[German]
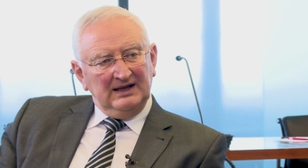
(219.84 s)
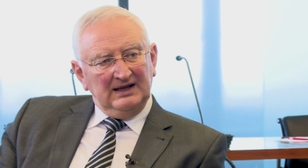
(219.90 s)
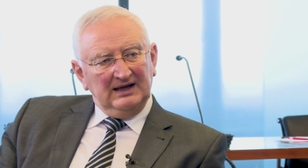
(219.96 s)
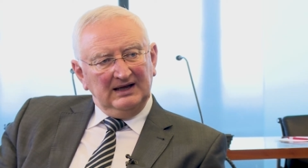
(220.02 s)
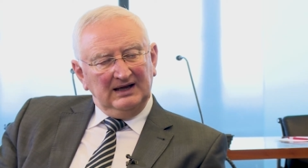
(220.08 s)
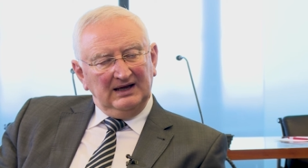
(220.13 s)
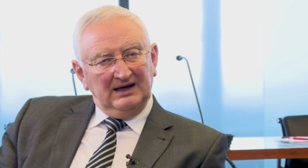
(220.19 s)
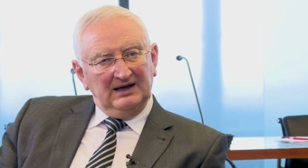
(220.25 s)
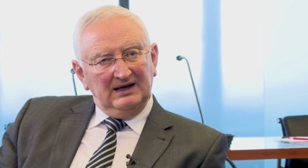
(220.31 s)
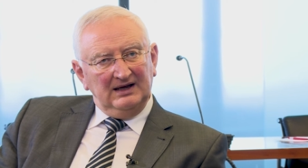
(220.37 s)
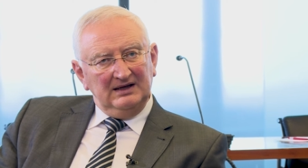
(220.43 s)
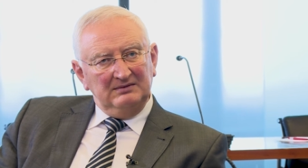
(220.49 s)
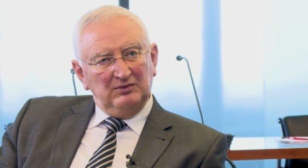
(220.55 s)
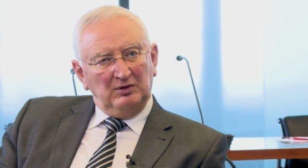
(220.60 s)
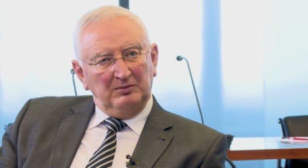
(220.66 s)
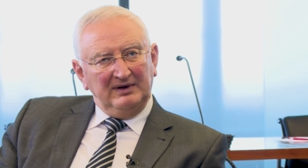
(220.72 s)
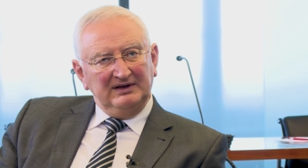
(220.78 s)
Äh, Im
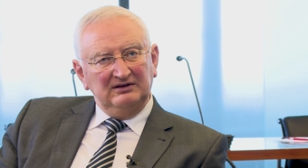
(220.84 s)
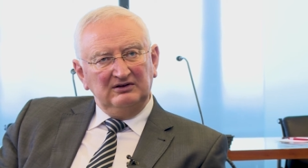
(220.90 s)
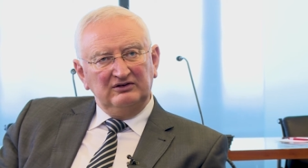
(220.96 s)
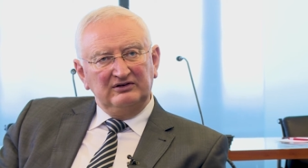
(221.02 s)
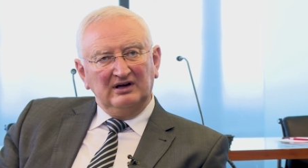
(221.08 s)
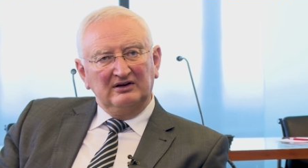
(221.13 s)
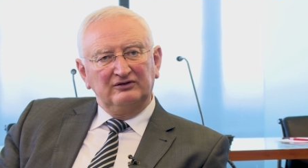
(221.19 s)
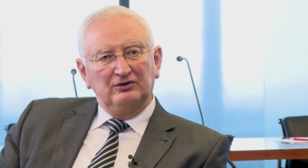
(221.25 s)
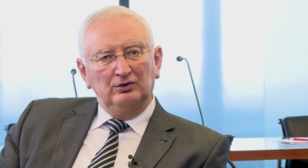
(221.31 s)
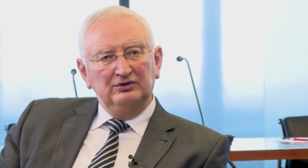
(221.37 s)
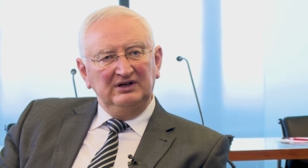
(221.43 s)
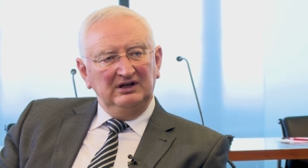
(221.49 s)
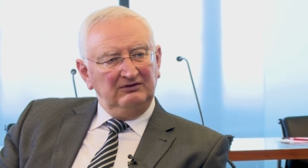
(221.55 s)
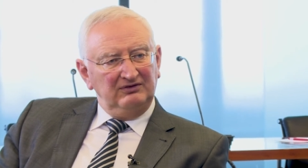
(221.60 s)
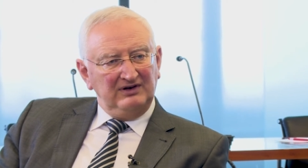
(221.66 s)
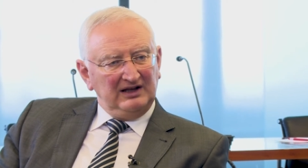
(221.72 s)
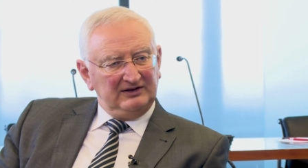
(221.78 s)
Moment ist ja so, die
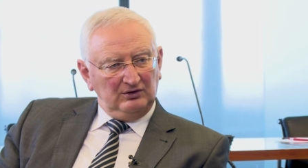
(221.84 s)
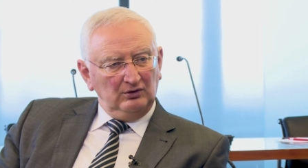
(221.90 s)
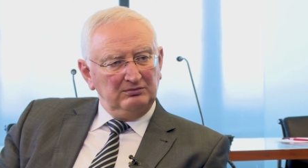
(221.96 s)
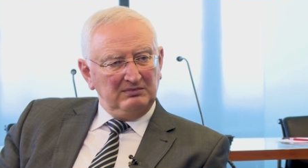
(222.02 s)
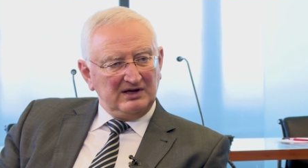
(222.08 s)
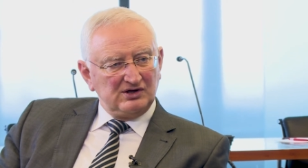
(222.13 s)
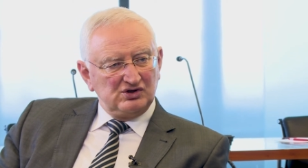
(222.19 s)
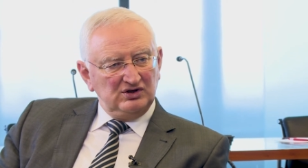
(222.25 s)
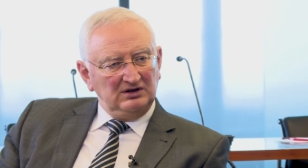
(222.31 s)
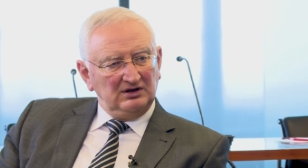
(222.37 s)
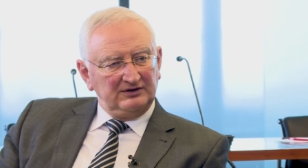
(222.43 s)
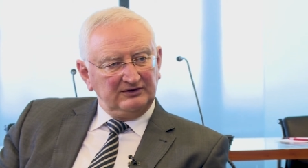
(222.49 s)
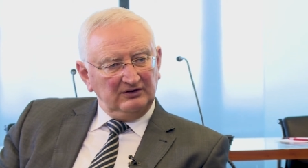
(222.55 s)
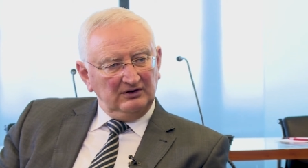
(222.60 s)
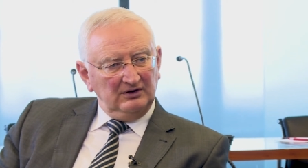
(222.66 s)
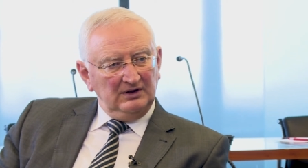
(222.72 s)
Inflation marschiert.